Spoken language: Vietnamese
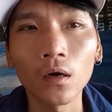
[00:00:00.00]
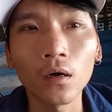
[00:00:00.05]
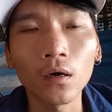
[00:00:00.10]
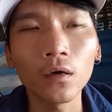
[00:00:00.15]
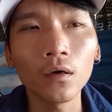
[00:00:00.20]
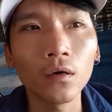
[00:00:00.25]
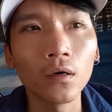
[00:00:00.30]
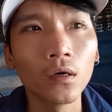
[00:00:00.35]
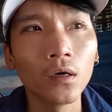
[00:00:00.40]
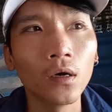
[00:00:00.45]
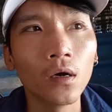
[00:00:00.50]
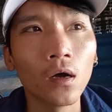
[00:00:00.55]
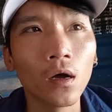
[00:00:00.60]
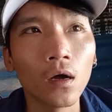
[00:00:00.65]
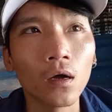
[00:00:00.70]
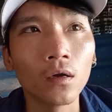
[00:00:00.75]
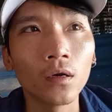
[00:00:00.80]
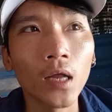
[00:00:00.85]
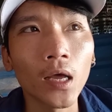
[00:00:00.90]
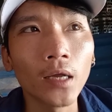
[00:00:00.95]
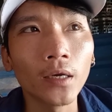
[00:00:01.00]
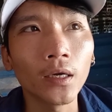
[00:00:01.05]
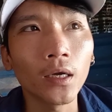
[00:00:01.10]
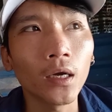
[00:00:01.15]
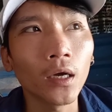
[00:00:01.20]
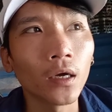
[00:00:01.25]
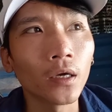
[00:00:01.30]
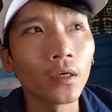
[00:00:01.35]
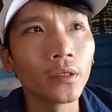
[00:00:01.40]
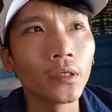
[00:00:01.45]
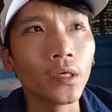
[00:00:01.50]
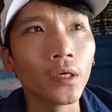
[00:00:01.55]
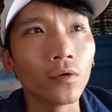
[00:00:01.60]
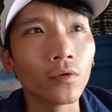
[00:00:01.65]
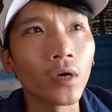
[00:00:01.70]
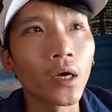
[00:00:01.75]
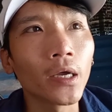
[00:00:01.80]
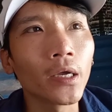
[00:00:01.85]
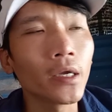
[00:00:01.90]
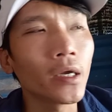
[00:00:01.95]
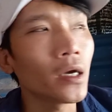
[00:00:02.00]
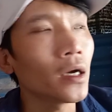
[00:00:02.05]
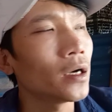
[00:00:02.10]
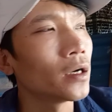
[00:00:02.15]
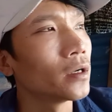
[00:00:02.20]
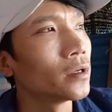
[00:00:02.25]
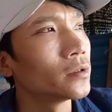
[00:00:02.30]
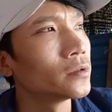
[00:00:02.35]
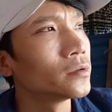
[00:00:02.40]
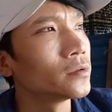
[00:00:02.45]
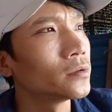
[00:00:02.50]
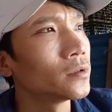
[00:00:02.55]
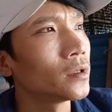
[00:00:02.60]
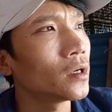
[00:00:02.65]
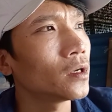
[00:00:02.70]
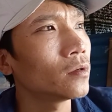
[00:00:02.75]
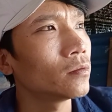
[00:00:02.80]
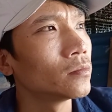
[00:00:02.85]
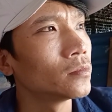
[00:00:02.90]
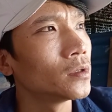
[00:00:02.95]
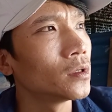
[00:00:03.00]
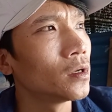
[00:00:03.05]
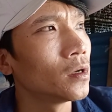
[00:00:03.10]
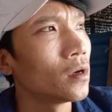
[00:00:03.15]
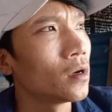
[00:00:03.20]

đó lên á nhiều khi á không